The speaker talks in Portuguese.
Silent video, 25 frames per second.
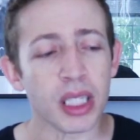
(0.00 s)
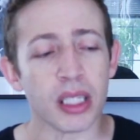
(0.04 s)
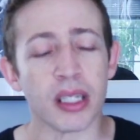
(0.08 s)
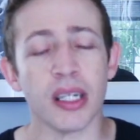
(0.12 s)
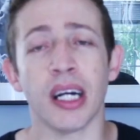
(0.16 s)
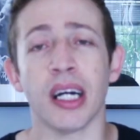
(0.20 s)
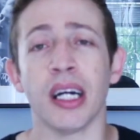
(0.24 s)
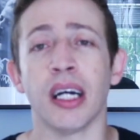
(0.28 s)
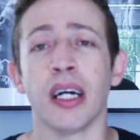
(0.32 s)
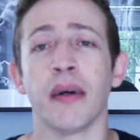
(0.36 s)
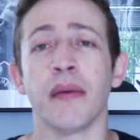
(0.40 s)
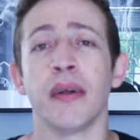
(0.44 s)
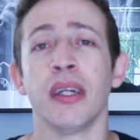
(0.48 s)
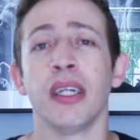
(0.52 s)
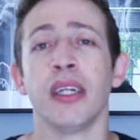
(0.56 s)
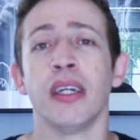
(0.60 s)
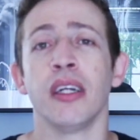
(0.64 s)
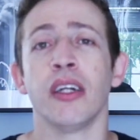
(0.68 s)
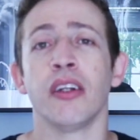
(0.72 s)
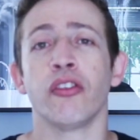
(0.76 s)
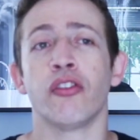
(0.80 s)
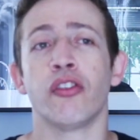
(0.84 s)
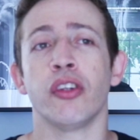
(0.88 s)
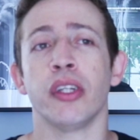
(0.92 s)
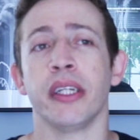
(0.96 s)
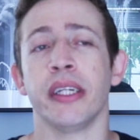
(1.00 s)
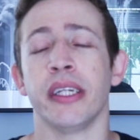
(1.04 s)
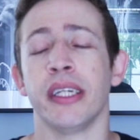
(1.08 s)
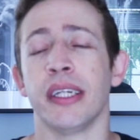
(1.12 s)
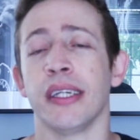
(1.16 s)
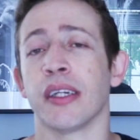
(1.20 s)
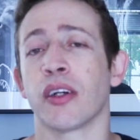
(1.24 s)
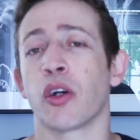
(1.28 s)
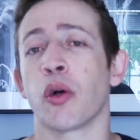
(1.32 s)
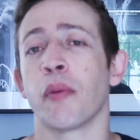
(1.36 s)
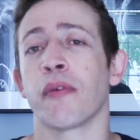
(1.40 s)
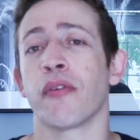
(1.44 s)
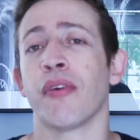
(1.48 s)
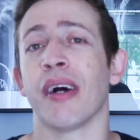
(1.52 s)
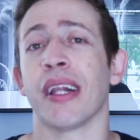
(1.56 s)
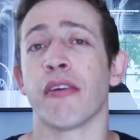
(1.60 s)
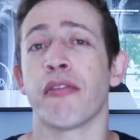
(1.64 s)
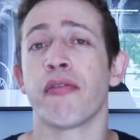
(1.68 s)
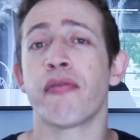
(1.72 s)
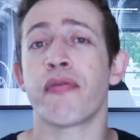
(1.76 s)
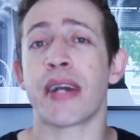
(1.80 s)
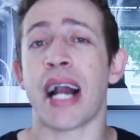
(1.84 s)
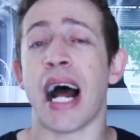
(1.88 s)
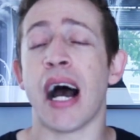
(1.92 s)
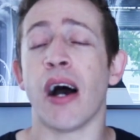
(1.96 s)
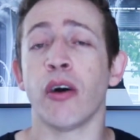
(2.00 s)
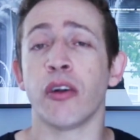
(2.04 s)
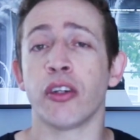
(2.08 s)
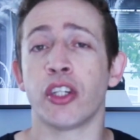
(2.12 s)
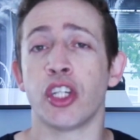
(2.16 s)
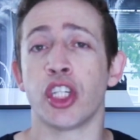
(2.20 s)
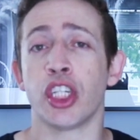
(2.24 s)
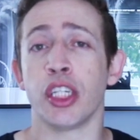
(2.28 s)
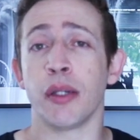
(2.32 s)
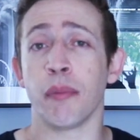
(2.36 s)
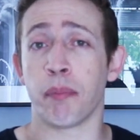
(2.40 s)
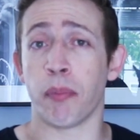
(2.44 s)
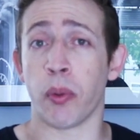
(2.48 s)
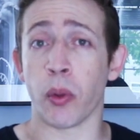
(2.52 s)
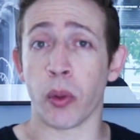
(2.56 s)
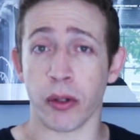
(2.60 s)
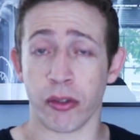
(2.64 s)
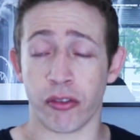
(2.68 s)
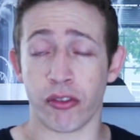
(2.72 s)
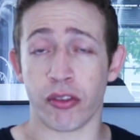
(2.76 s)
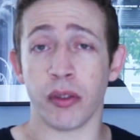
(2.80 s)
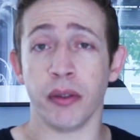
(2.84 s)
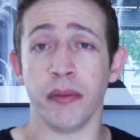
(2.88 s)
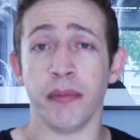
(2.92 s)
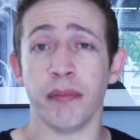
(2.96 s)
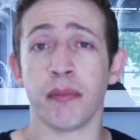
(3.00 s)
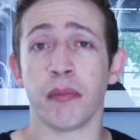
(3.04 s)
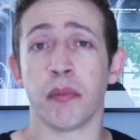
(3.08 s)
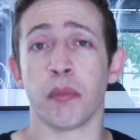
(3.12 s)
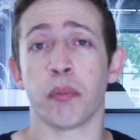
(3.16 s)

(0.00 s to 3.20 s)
uh, de como fala, fraude de imposto,